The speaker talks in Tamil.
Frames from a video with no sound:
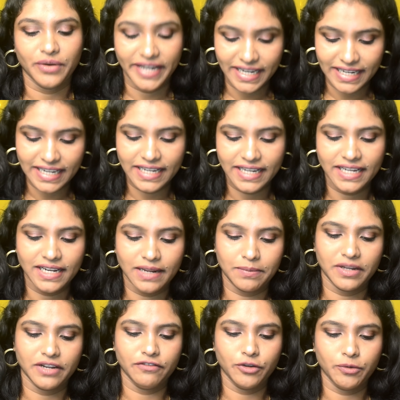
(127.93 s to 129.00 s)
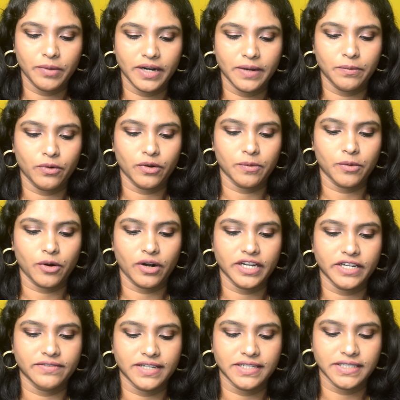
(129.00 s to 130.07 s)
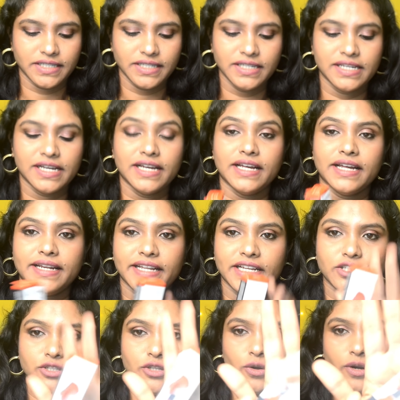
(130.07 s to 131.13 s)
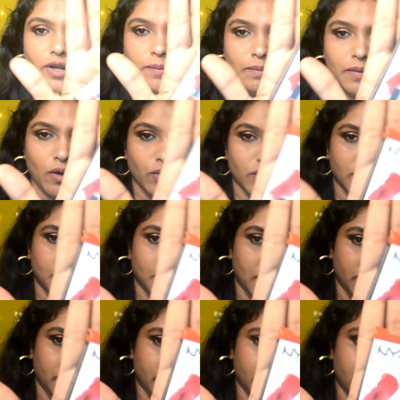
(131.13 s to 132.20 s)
இன்றைக்கி நம்ம ரிவ்யூ பண்ண போகிற ப்ராடக்ட் வந்து மிக்ஸோட பவுடர் பஃப்